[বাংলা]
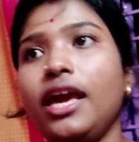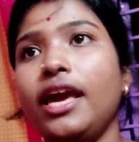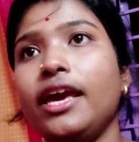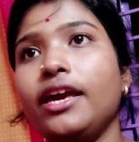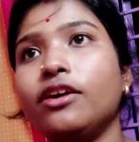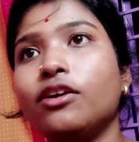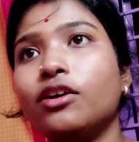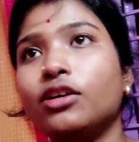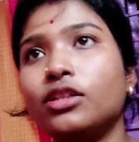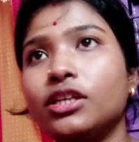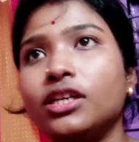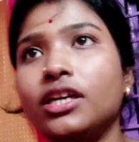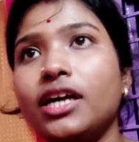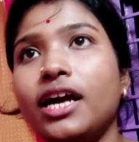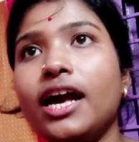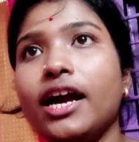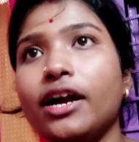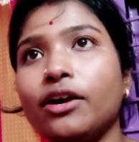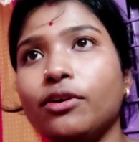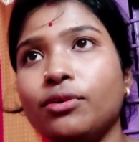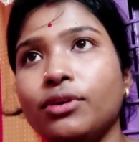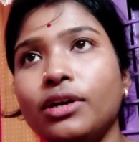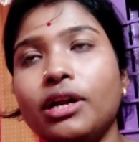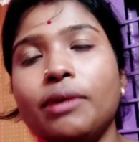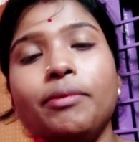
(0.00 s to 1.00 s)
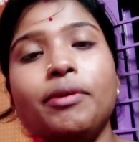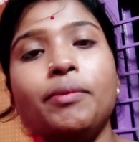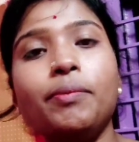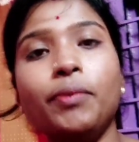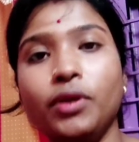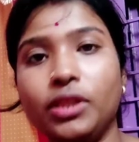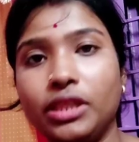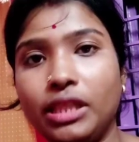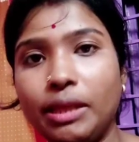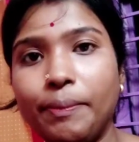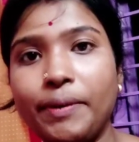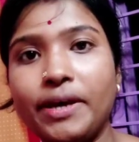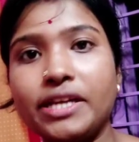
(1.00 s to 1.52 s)
এই কথাটা এখন আমি
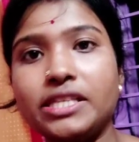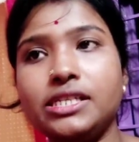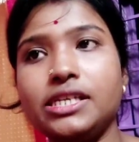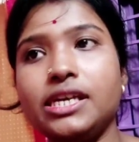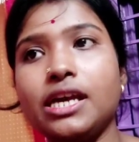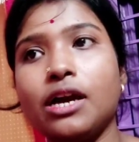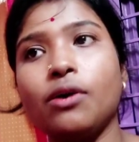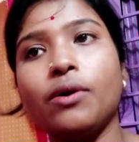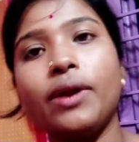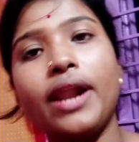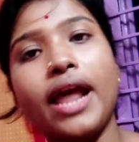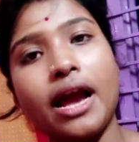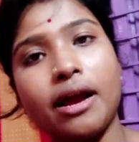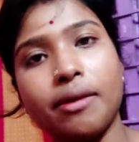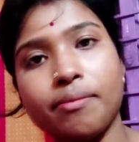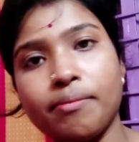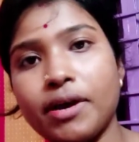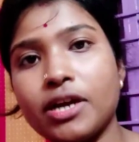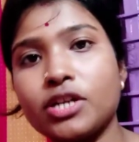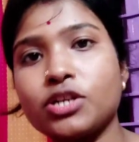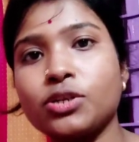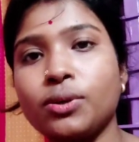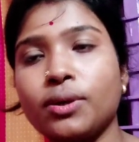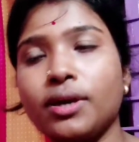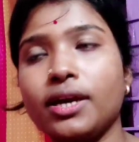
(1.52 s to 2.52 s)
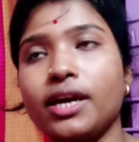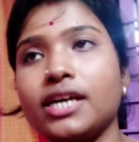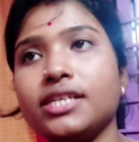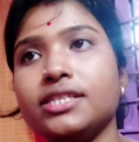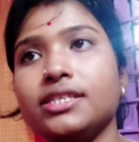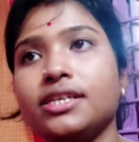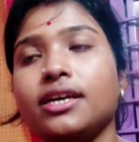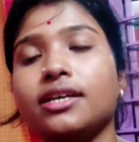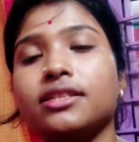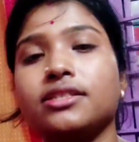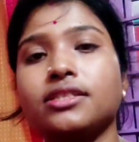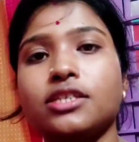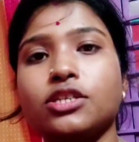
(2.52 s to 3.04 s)
বলতে পারছি এখন এক মাস হয়ে
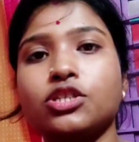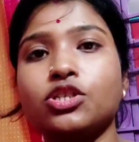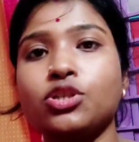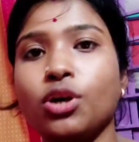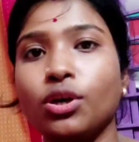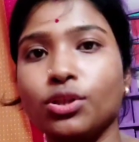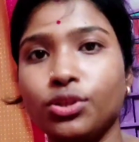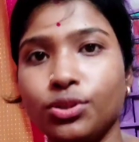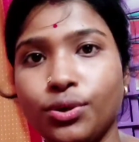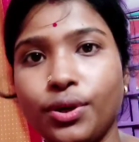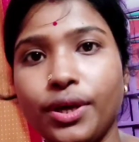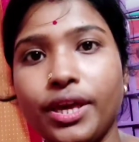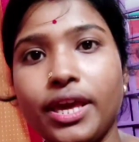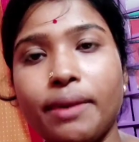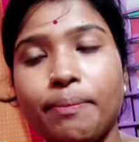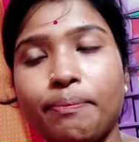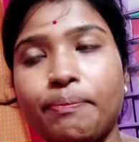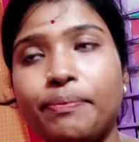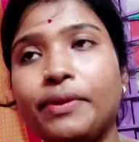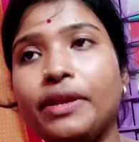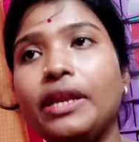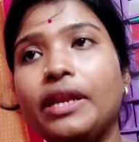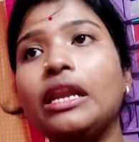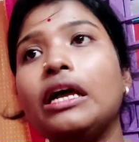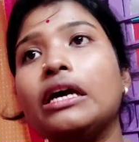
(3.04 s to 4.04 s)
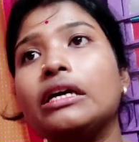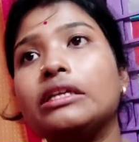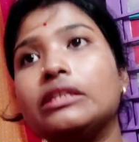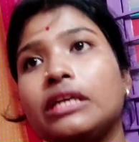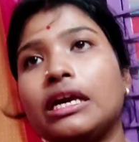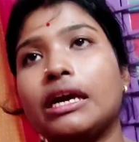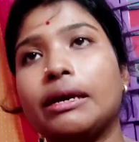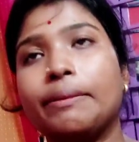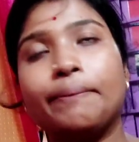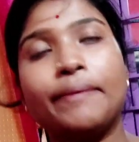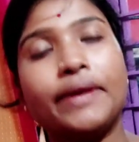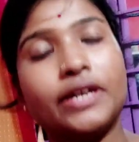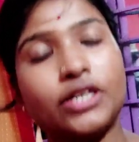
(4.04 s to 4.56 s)
গেছে আজকে সতেরোই এপ্রিল
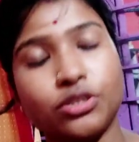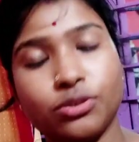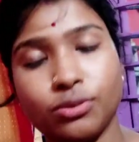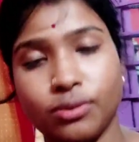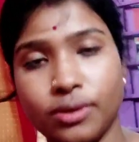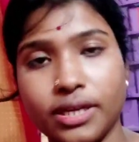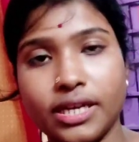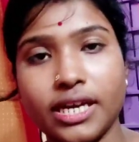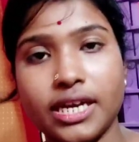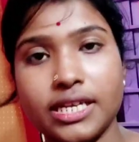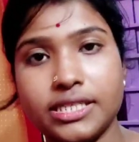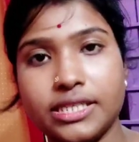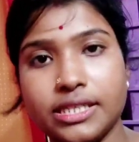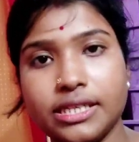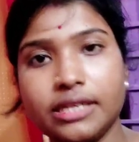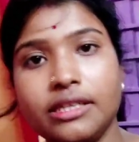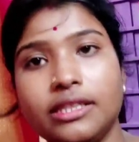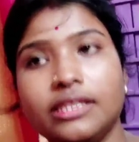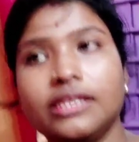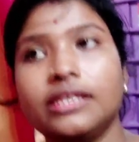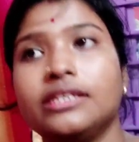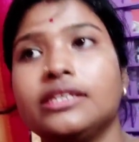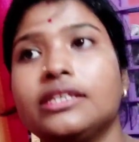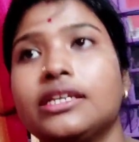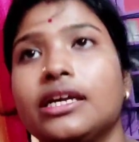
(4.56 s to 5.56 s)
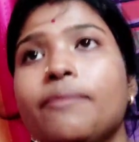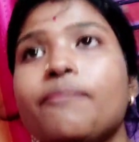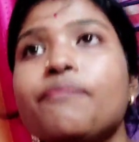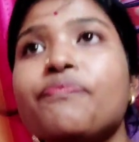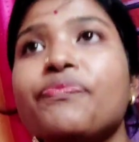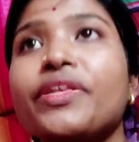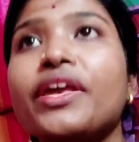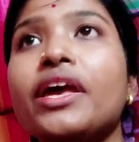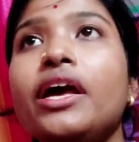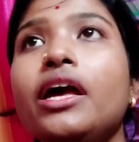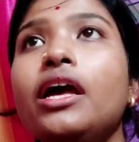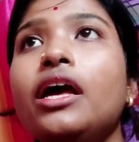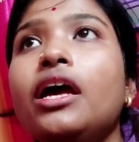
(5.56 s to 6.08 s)
এক মাস হয়ে গেছে দিনটা
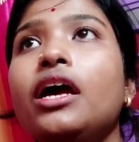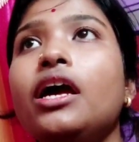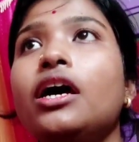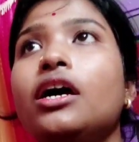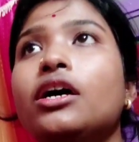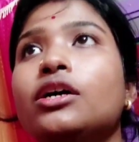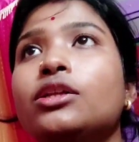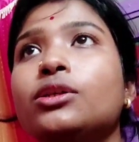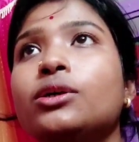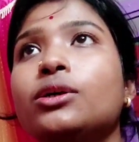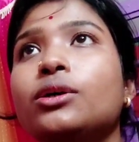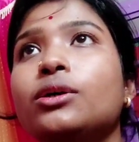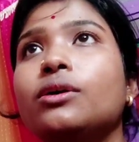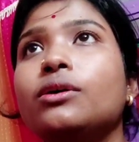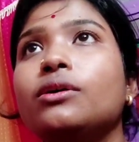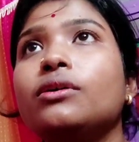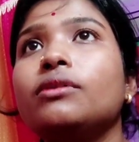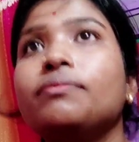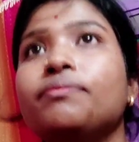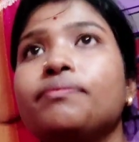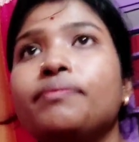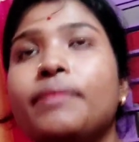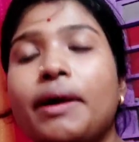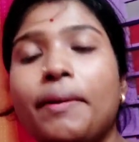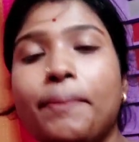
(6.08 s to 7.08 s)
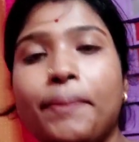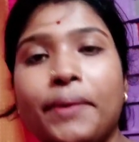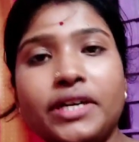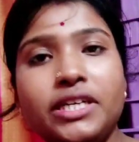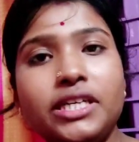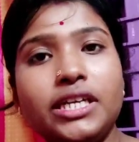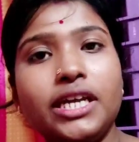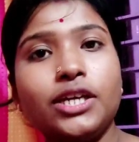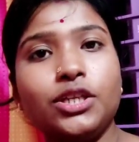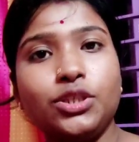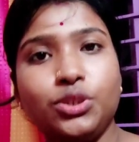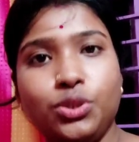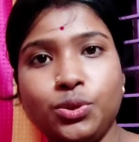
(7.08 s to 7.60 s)
তো
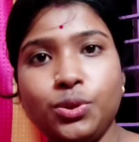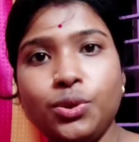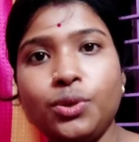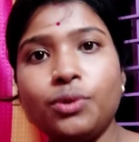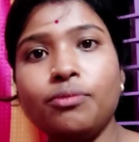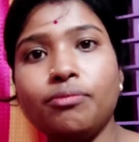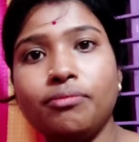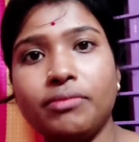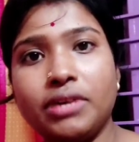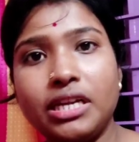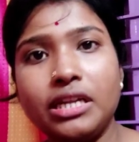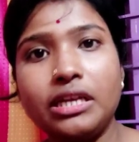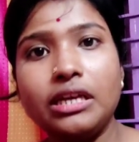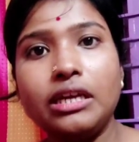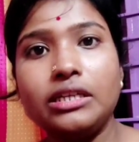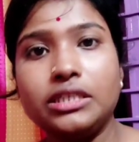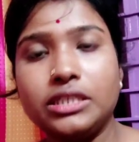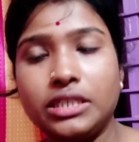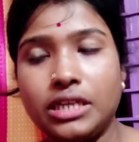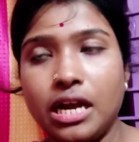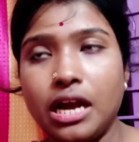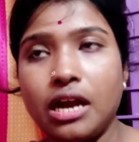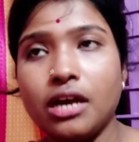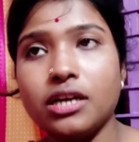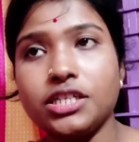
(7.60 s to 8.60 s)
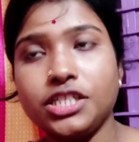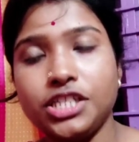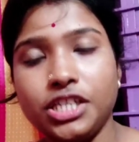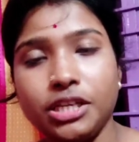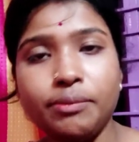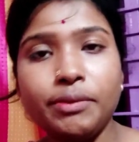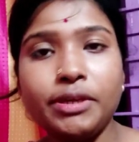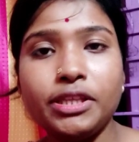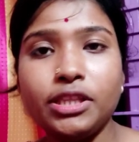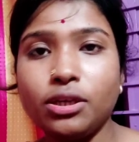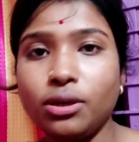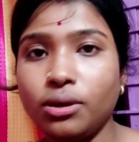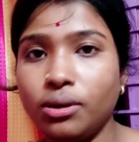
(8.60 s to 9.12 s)
ব্যাপারটা একটু মানে
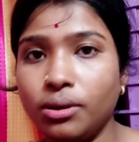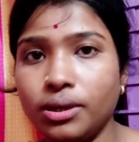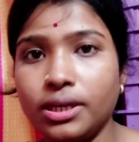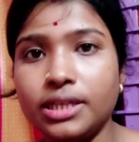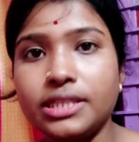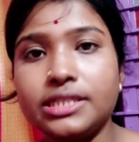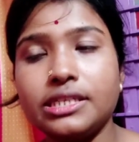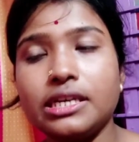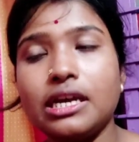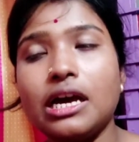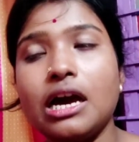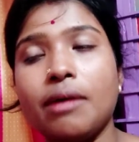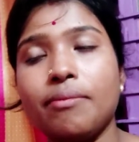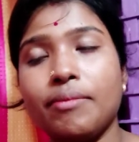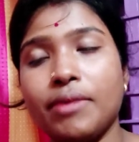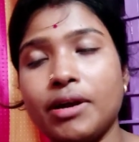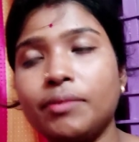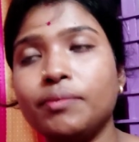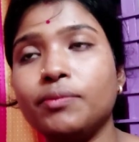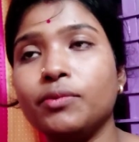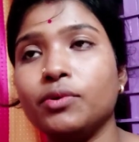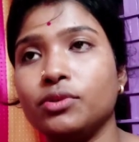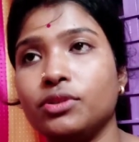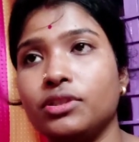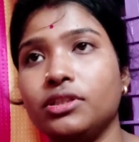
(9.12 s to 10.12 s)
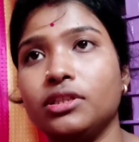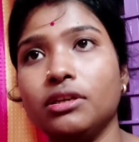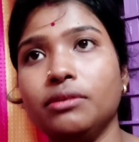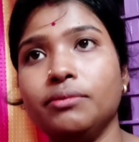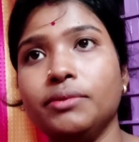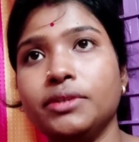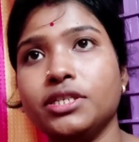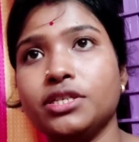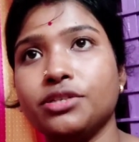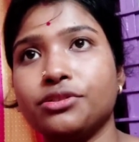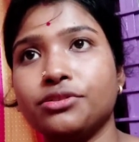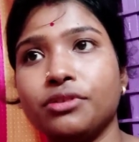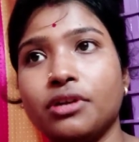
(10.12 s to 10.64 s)
সীমিত হয়েছে আমার মধ্যে
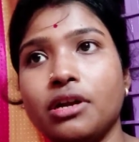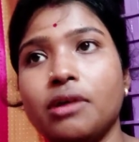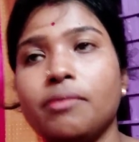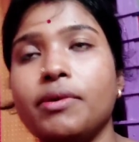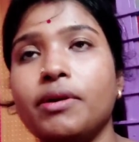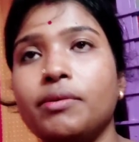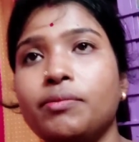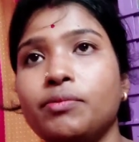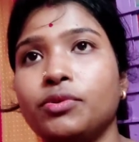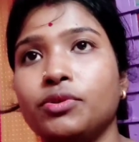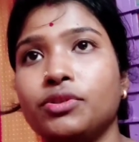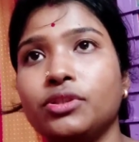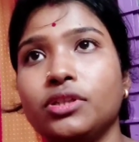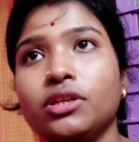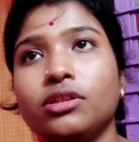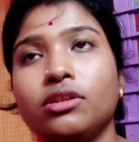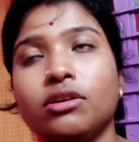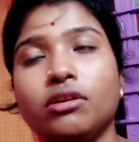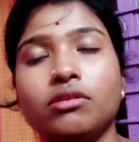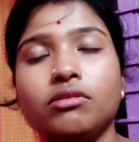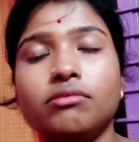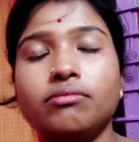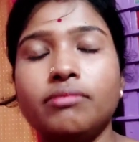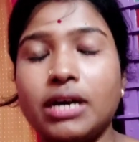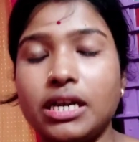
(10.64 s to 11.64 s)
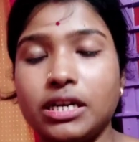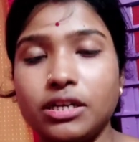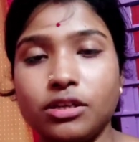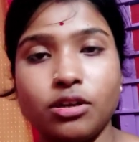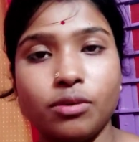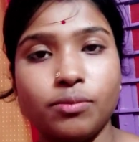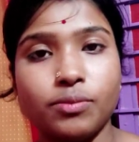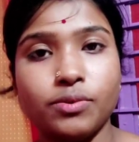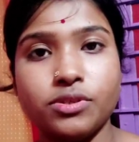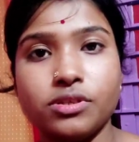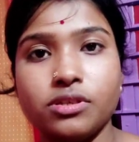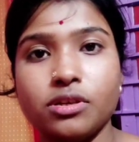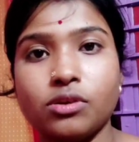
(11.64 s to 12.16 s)
বিশেষ করে আমার মধ্যে তখন বাড়ির
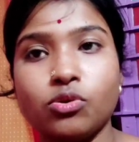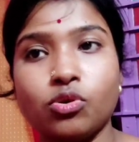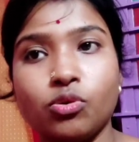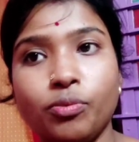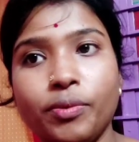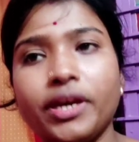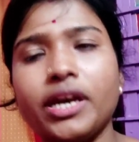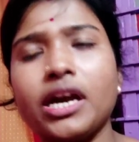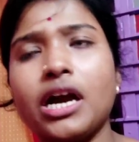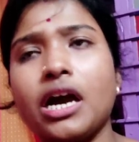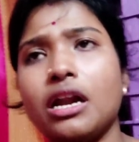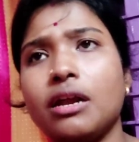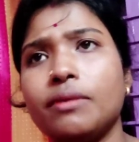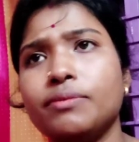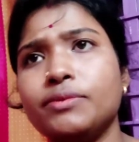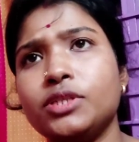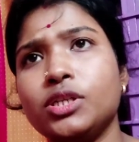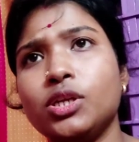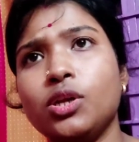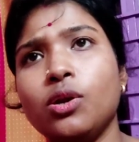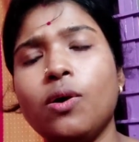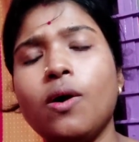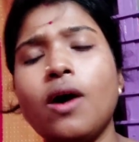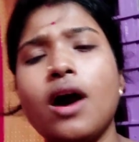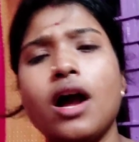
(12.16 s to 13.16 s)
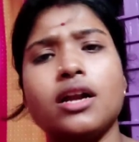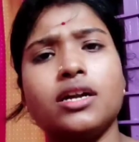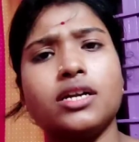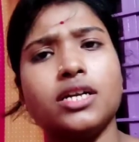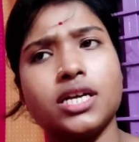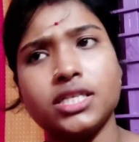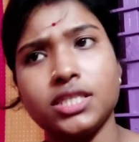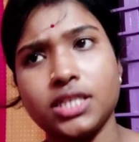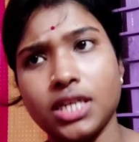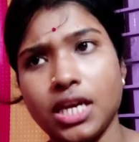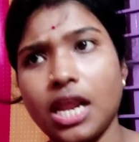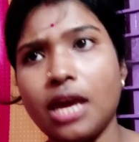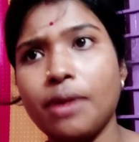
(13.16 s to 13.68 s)
অবস্থা খুবই খারাপ ছিল আটটা
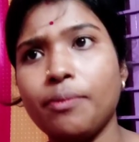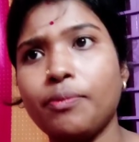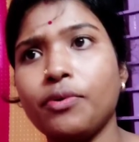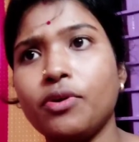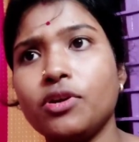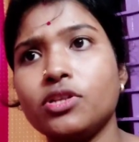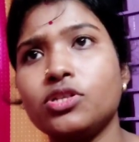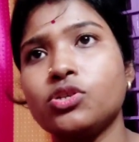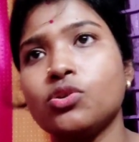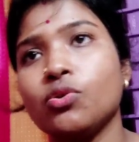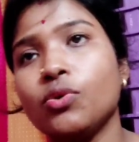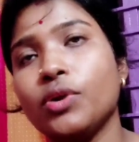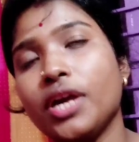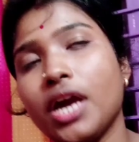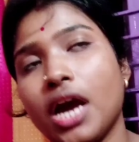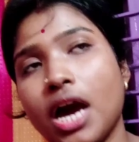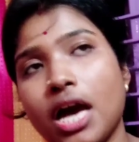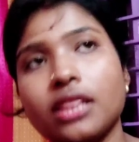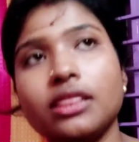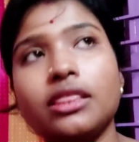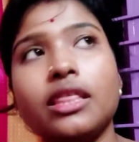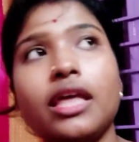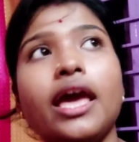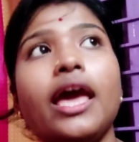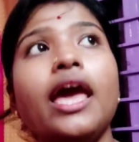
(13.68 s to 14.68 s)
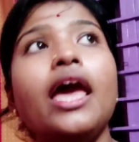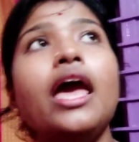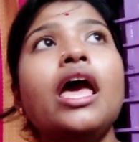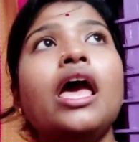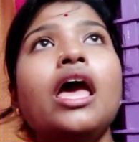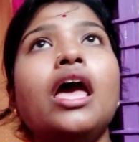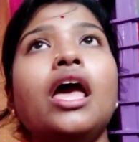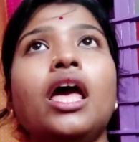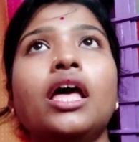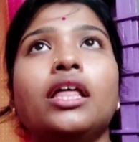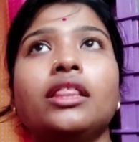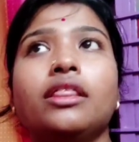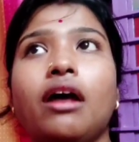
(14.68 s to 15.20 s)
সেলাই পড়েছে ওই হাতে
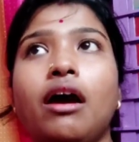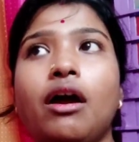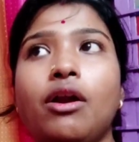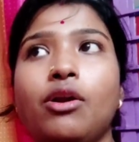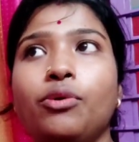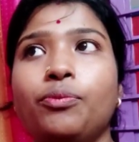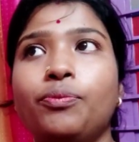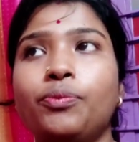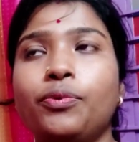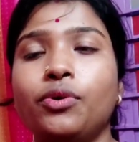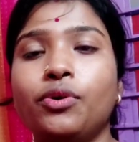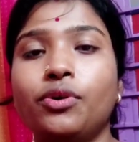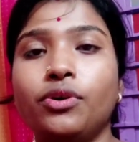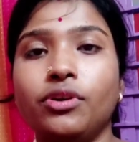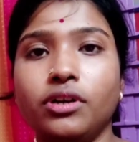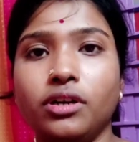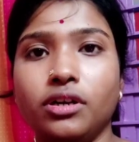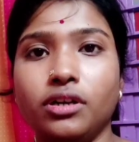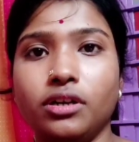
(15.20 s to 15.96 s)
তার ওপর